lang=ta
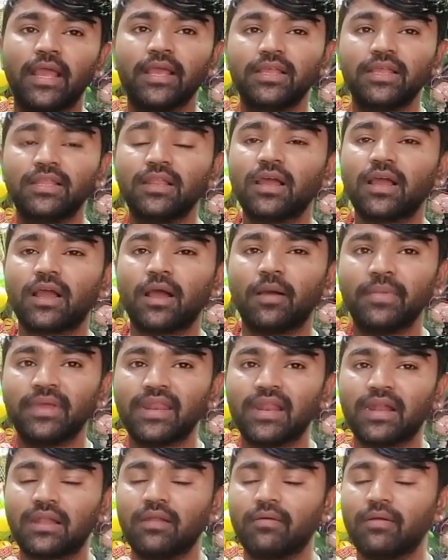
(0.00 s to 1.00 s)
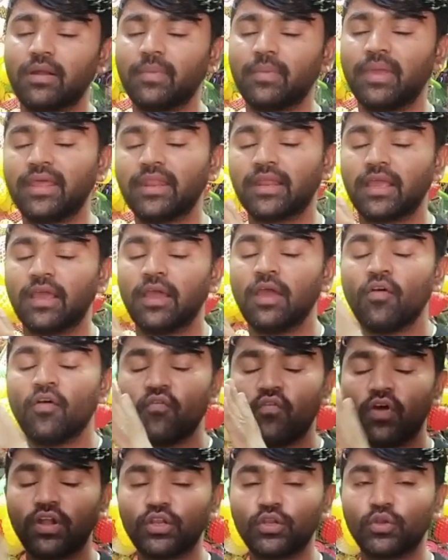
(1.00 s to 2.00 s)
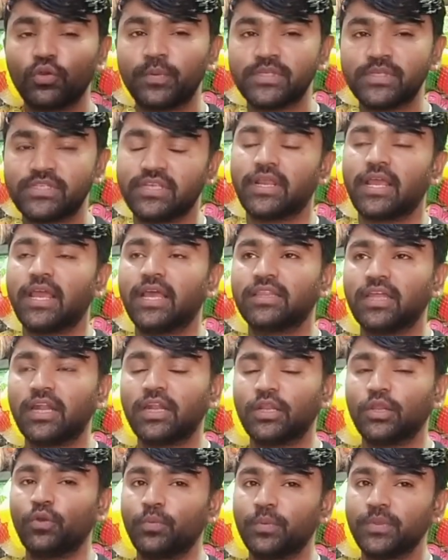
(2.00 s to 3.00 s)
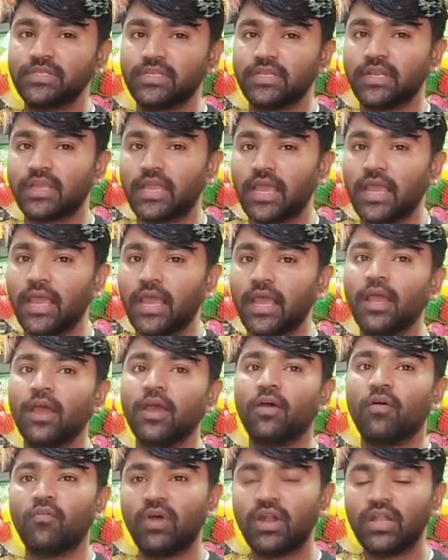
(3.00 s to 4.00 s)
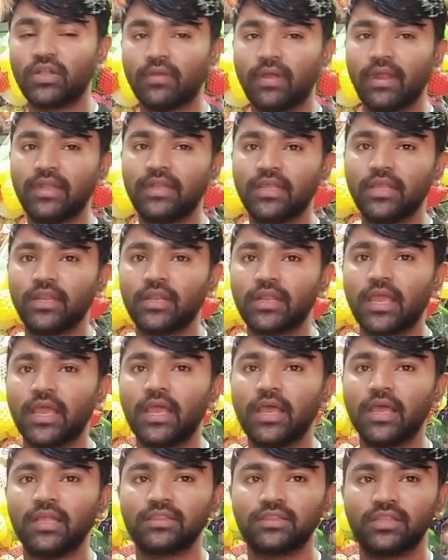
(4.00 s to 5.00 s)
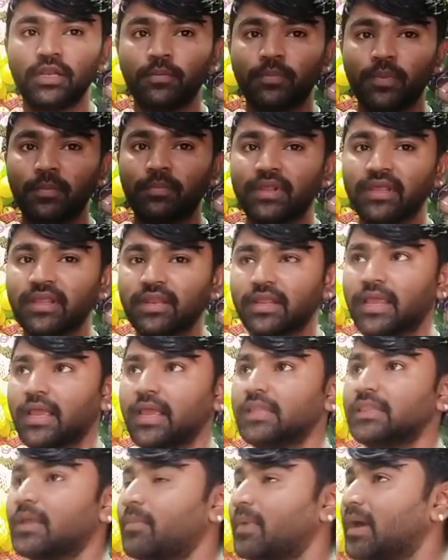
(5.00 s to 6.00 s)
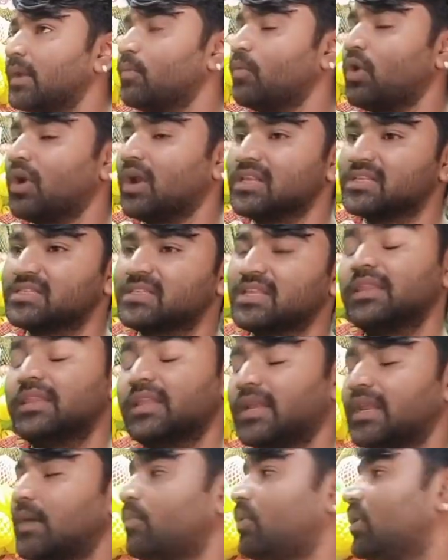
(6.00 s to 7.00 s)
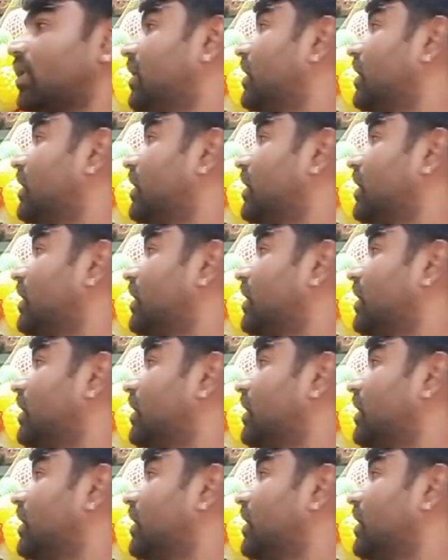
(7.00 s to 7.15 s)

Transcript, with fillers: இதில் கம்மி ரேட்டில் வேணுமா இருக்குது ஃபார்ட்டி ருபீஸ் இருக்குது தேர்ட்டி ருபீஸ் இருக்குது ஒன் டுவெண்ட்டி இருக்குது த்ரீ ஃபிஃப்டி இருக்குது இந்த மாதிரி மாடல்ஸ் நிறைய மாடல்